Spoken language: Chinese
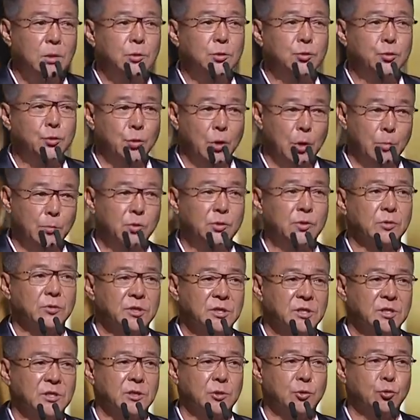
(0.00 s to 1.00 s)
全部都
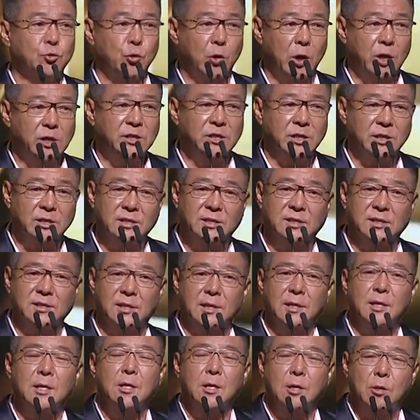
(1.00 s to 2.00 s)
是传承自
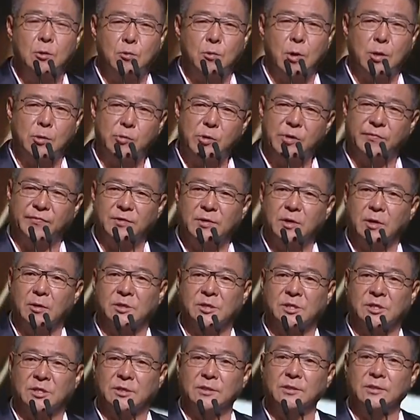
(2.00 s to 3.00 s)
黄瑞丰老
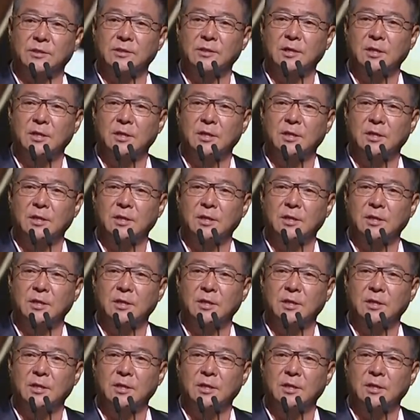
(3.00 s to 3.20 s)
师。